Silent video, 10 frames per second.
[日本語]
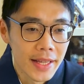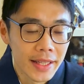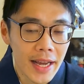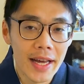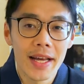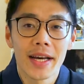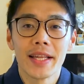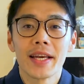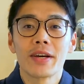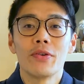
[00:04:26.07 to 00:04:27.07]
なかなか
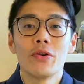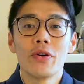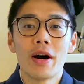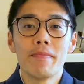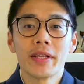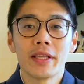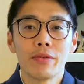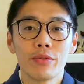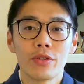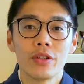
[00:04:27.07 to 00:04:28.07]
ね、ここを頑張って
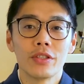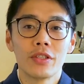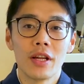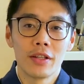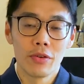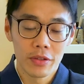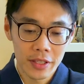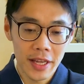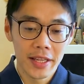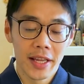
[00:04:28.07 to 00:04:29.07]
普及、あの、
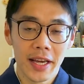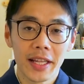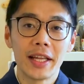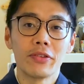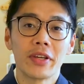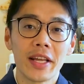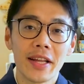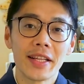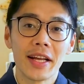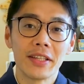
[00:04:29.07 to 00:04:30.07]
伝えていかないといけ
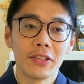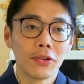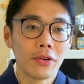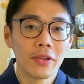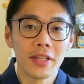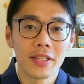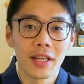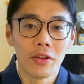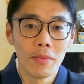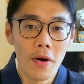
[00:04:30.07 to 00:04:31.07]
ないなっていうところです
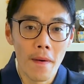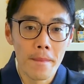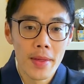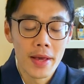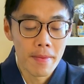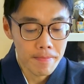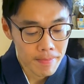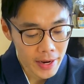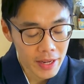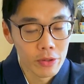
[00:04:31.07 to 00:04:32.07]
けども、
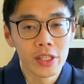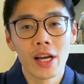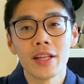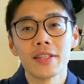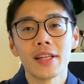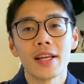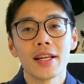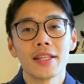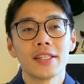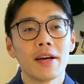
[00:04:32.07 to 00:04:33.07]
パリお茶です
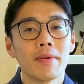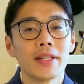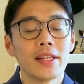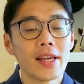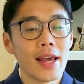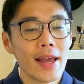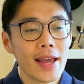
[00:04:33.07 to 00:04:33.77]
ね、茶葉でね、